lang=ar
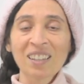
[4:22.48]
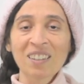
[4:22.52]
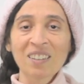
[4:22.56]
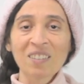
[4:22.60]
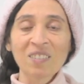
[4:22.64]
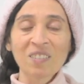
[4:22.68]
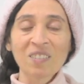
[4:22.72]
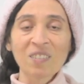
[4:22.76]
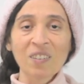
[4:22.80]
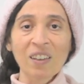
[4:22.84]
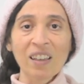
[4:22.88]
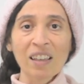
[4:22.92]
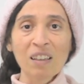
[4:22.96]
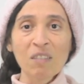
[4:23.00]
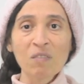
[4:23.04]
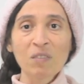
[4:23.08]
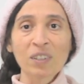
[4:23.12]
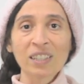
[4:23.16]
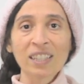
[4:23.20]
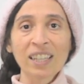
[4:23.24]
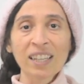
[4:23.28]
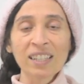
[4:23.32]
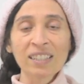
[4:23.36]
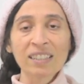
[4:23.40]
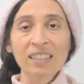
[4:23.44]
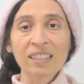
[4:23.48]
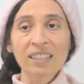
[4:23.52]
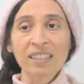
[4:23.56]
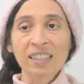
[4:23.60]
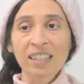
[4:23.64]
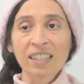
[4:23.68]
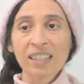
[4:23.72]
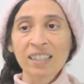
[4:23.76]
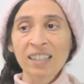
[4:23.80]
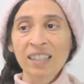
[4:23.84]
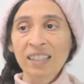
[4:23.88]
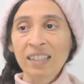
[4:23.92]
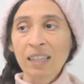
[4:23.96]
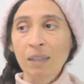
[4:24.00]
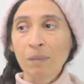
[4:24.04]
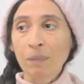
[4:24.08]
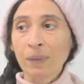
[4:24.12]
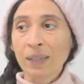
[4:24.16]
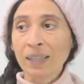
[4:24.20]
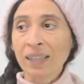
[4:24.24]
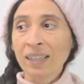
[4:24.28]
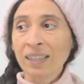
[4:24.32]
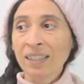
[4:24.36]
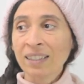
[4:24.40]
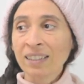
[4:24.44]
فبدات ان انا
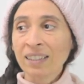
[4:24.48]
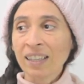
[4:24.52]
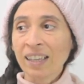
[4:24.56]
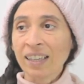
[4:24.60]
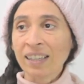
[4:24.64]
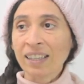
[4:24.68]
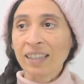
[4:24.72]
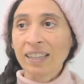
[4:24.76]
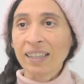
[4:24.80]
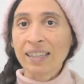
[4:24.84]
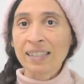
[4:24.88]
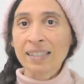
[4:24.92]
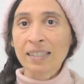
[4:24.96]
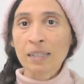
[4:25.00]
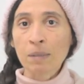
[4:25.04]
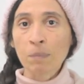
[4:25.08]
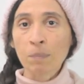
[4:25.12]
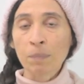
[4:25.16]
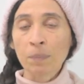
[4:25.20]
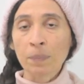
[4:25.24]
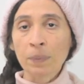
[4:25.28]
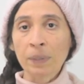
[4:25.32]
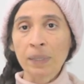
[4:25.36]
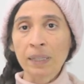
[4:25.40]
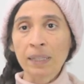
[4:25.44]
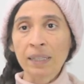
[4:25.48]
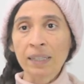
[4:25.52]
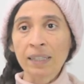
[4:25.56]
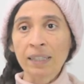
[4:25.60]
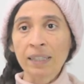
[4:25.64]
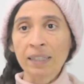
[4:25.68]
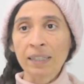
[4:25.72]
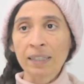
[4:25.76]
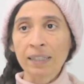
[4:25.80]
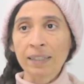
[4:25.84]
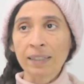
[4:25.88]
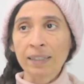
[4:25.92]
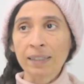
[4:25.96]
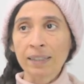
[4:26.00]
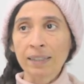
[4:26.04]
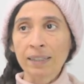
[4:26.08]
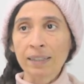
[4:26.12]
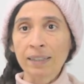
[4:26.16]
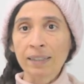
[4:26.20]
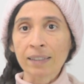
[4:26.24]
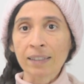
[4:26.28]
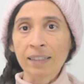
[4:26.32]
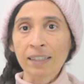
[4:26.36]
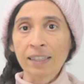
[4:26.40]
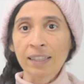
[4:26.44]
كمان انجذب ل
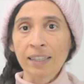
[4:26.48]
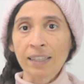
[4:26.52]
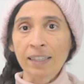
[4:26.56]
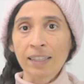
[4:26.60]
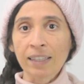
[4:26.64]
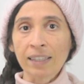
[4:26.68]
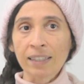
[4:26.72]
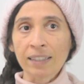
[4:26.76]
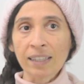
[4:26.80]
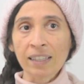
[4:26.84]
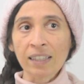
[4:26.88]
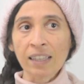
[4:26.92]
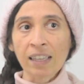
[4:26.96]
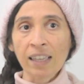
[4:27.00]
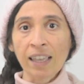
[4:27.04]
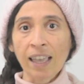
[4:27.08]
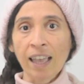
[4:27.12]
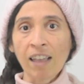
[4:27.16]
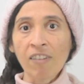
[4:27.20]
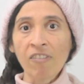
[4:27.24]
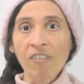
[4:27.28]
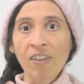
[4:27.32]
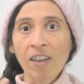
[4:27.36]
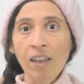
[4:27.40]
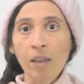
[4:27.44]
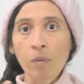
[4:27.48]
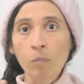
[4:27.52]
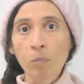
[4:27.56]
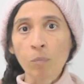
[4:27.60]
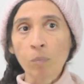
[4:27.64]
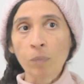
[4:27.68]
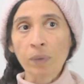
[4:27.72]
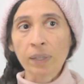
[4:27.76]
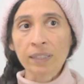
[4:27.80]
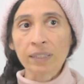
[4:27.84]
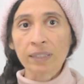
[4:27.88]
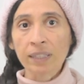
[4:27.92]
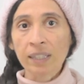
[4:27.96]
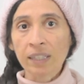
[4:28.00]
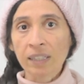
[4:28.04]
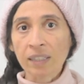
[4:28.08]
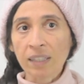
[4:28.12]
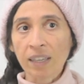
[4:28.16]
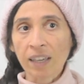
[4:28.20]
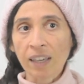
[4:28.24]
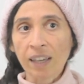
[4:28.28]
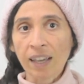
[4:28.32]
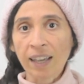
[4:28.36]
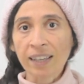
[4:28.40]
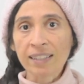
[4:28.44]
آه، ان انا افهم
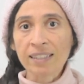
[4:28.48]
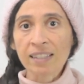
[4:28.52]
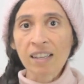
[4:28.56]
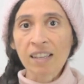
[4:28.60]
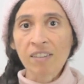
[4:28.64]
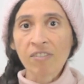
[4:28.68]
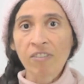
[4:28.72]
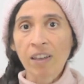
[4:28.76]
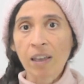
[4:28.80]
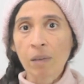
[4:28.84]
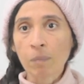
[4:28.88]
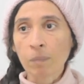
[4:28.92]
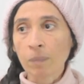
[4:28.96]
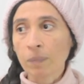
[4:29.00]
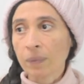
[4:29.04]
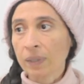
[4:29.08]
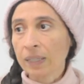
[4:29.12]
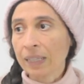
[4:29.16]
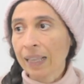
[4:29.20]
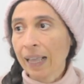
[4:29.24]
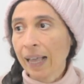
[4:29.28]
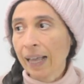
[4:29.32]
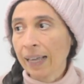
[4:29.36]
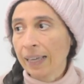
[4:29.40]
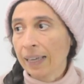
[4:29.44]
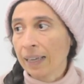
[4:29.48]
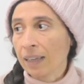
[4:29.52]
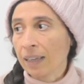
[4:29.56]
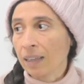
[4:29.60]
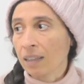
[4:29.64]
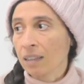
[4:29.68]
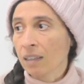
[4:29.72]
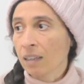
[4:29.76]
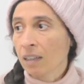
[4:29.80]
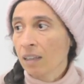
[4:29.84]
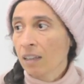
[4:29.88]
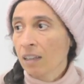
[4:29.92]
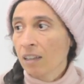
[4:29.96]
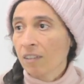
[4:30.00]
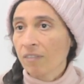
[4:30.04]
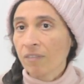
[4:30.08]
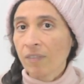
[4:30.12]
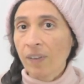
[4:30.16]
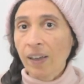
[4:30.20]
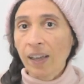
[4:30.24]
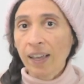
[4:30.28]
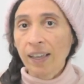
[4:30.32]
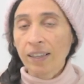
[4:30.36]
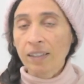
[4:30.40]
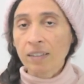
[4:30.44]
الدنيا عايزه افهم الحياه
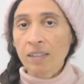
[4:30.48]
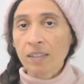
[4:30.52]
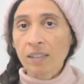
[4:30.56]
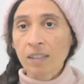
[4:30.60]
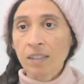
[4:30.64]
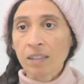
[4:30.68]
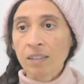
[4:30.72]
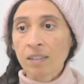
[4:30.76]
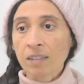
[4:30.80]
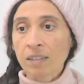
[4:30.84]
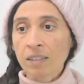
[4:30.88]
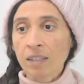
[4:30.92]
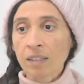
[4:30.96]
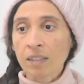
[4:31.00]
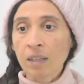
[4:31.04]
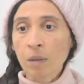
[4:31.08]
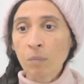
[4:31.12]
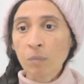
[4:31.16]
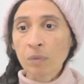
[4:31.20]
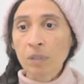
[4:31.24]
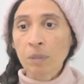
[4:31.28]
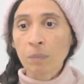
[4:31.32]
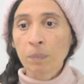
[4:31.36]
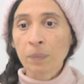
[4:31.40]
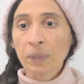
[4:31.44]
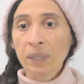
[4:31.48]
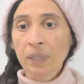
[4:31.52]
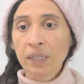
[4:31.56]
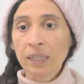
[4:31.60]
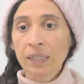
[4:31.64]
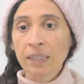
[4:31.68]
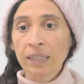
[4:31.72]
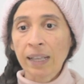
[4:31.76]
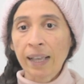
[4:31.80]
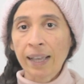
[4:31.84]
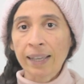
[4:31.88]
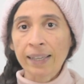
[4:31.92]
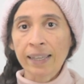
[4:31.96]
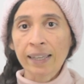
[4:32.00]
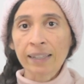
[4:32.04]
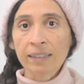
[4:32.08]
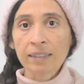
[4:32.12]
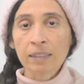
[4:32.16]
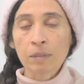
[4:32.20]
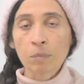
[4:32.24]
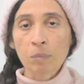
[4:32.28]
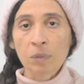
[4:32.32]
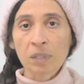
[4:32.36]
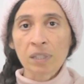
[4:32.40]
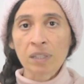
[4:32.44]
فاتصدمت بالحاجات
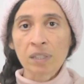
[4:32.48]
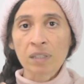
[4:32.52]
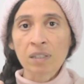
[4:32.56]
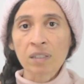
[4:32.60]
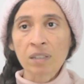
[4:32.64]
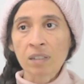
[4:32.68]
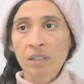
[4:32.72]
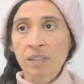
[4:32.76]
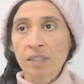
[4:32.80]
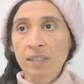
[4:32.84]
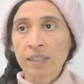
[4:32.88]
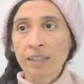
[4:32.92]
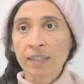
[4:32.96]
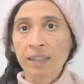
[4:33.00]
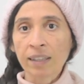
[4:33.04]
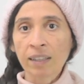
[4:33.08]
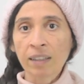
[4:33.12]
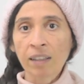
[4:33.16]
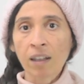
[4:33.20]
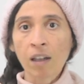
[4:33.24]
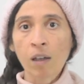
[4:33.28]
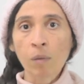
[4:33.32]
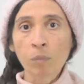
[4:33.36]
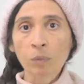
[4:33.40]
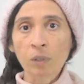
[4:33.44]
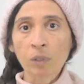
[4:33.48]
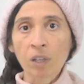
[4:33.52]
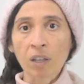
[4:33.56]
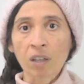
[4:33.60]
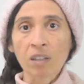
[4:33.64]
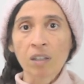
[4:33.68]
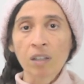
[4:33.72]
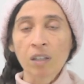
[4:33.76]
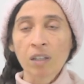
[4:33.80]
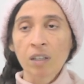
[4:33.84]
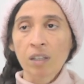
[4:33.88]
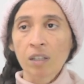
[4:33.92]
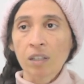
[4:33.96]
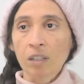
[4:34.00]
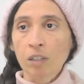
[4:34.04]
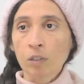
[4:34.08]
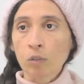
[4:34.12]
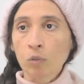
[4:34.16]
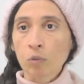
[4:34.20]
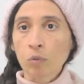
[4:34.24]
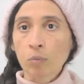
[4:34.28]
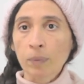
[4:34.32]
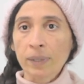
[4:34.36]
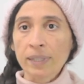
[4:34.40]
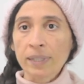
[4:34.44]
الميستيريوس اللي هي الغامضه
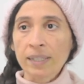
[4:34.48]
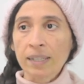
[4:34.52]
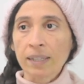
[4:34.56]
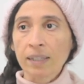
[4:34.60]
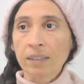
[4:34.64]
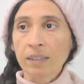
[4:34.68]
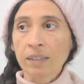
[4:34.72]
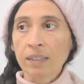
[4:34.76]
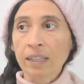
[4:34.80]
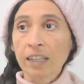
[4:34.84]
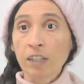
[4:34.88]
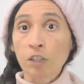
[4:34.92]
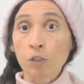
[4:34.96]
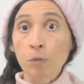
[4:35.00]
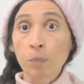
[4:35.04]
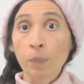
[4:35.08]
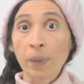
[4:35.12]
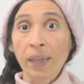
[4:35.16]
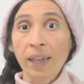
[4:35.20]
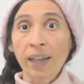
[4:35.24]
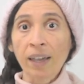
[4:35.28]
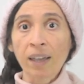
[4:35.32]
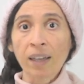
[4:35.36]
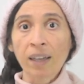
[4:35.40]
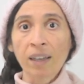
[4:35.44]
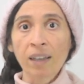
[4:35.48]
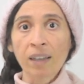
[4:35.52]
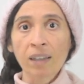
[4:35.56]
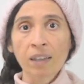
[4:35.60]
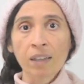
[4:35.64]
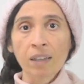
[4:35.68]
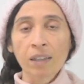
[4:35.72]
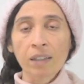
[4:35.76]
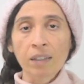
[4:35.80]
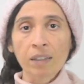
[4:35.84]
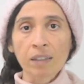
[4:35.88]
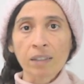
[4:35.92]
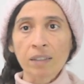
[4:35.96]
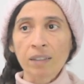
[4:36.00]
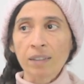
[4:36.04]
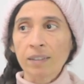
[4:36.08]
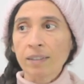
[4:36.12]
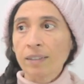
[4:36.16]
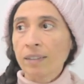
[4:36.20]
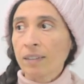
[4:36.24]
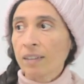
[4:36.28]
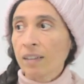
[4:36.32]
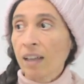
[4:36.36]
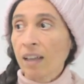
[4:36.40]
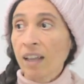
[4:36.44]
انه مثلا الاشباح إيه،
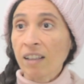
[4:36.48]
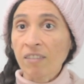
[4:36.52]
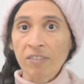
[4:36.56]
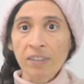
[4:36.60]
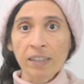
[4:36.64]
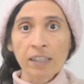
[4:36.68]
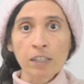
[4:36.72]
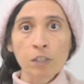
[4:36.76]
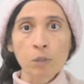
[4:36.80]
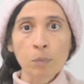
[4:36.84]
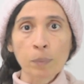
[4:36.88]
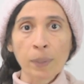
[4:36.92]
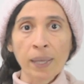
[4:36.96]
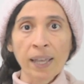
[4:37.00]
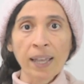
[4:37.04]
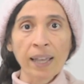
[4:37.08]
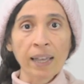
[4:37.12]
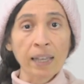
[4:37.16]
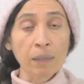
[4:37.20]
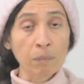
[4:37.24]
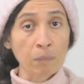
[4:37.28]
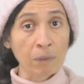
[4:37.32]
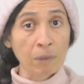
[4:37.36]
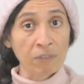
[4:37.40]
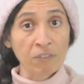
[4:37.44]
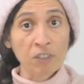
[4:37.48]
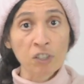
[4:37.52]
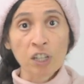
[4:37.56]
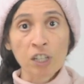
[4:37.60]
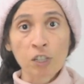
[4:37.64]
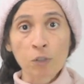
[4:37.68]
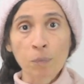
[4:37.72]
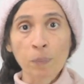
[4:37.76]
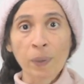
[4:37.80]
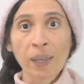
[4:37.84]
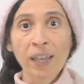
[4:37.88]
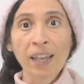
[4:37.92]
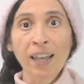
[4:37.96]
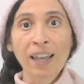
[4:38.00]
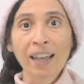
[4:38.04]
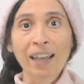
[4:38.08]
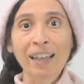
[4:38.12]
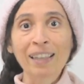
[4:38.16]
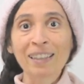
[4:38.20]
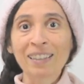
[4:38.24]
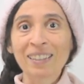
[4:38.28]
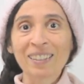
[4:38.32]
إيه، هل في اشباح هل مفيش اشباح هل